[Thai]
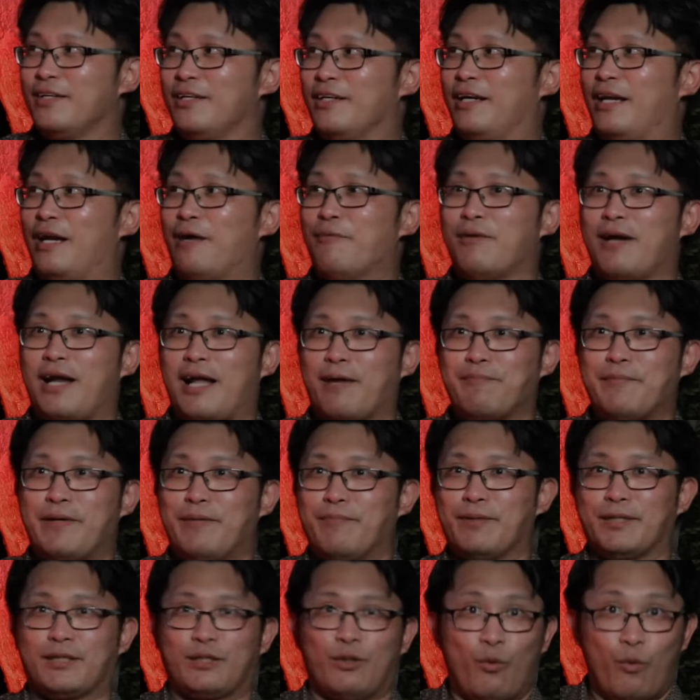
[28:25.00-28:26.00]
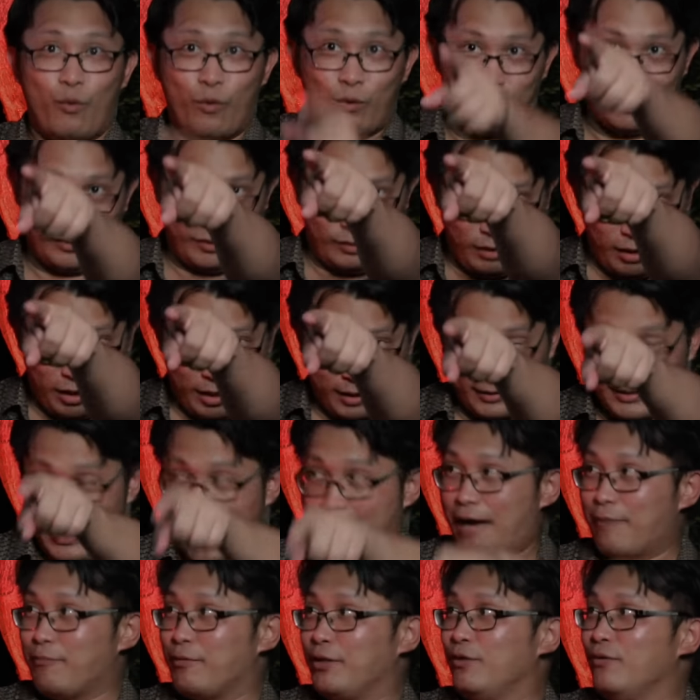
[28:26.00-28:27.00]
แล้วเวลาปิดประตูเดินตา
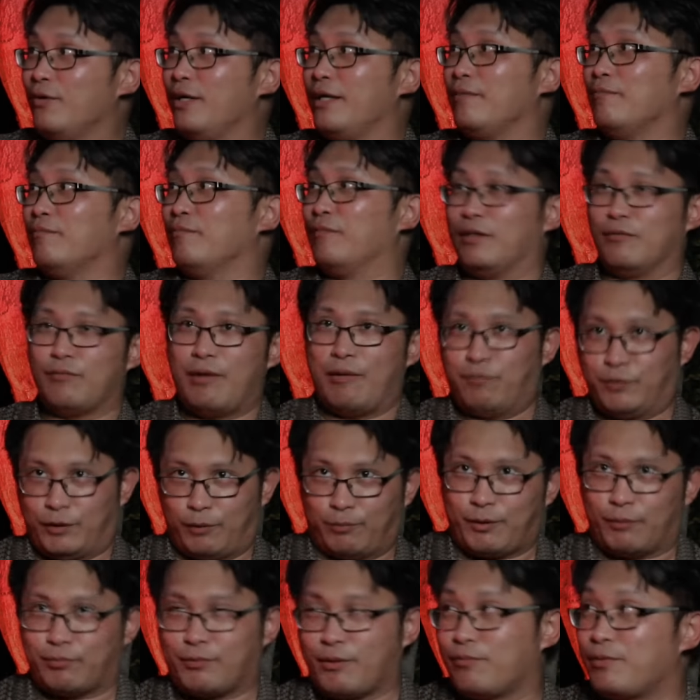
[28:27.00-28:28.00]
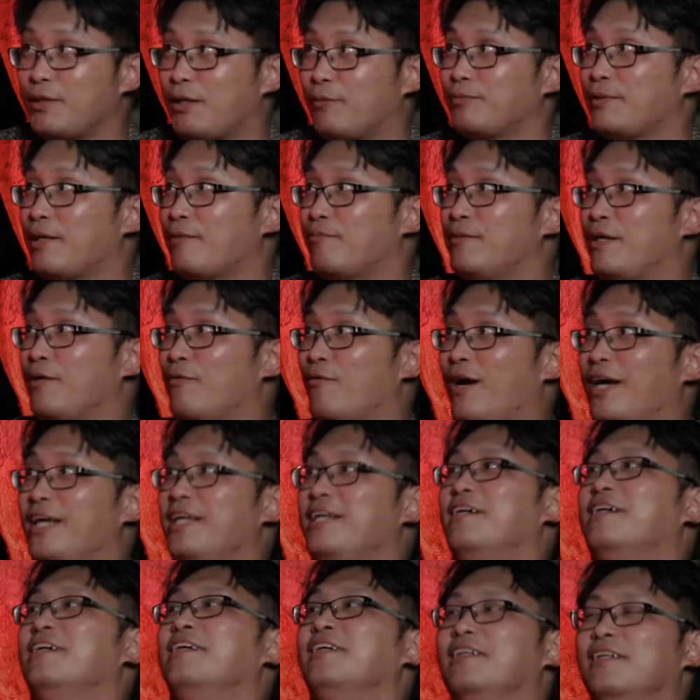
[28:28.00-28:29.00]
มมาด้วยเหมือนแบบชับชับชับชับอย่างไว
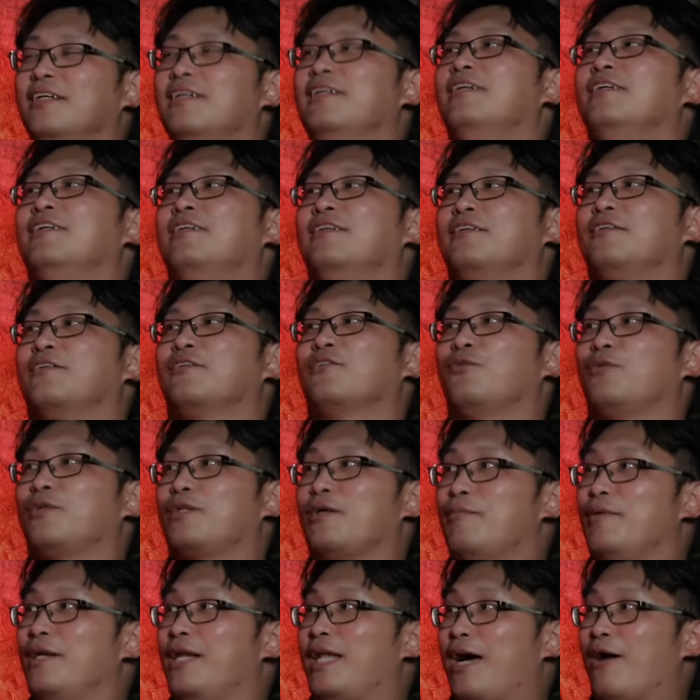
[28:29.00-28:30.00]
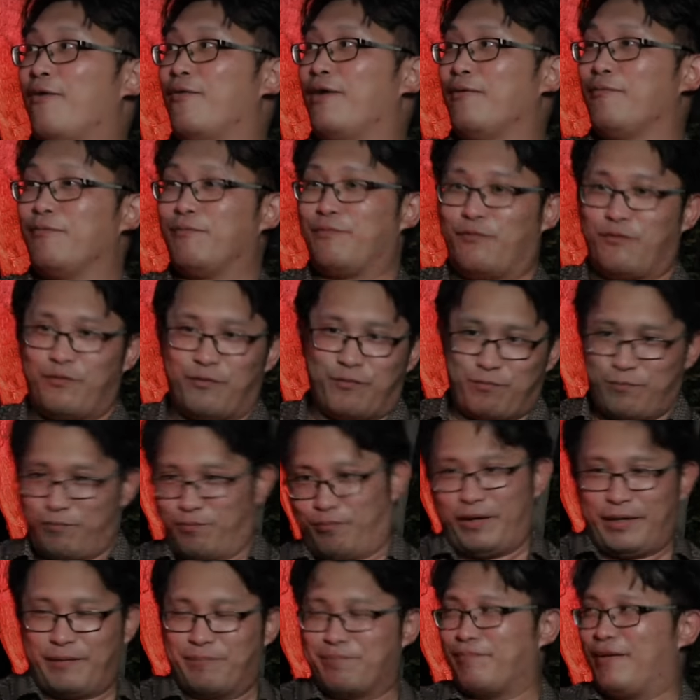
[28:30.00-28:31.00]
ถ้าเป็นเรานะผมไป
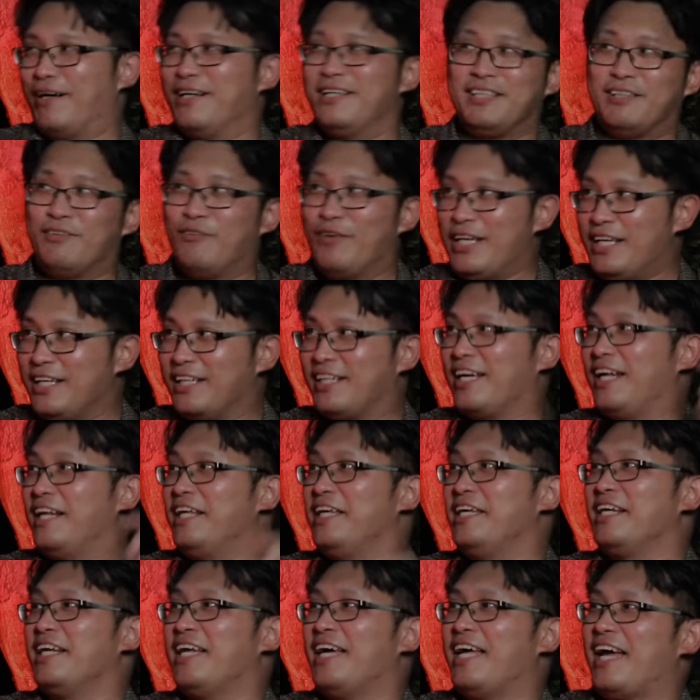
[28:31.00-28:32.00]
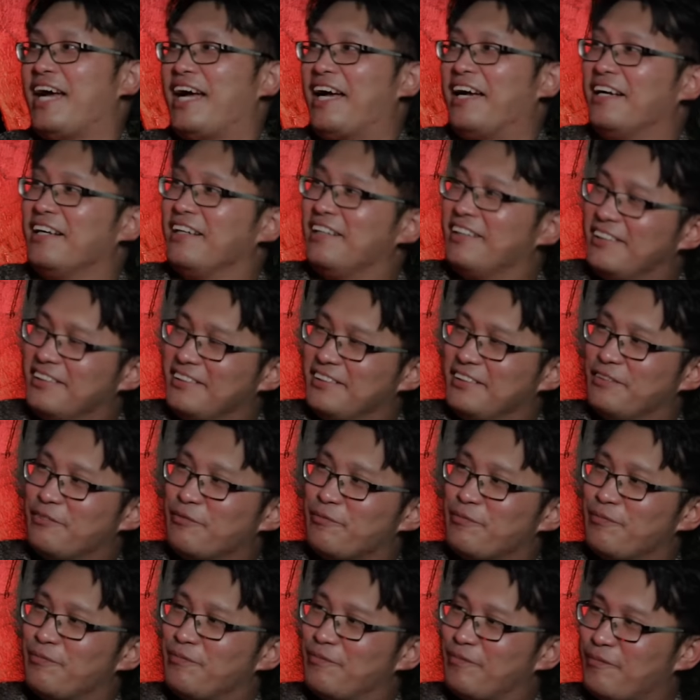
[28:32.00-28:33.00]
ปึ้งวิ่งกรี๊ดเลยอ่ะขน
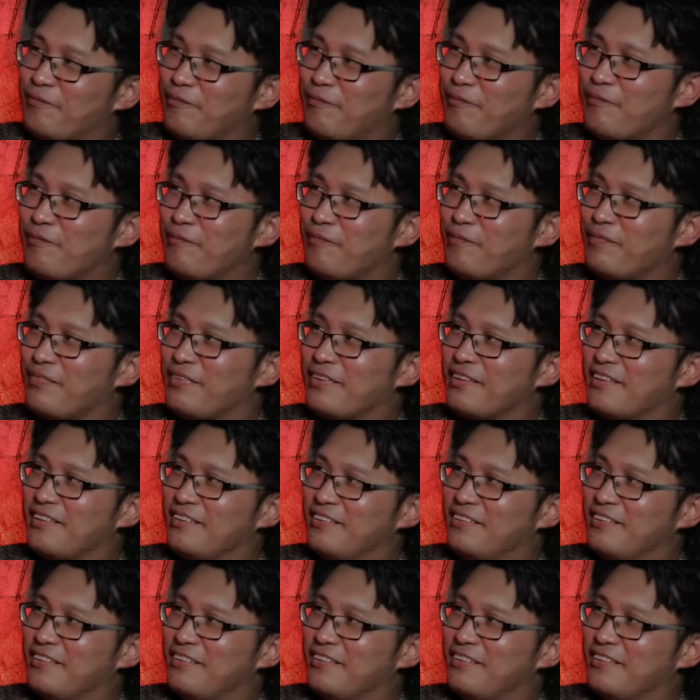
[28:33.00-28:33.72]
ลุกไม่หยุดเลยครู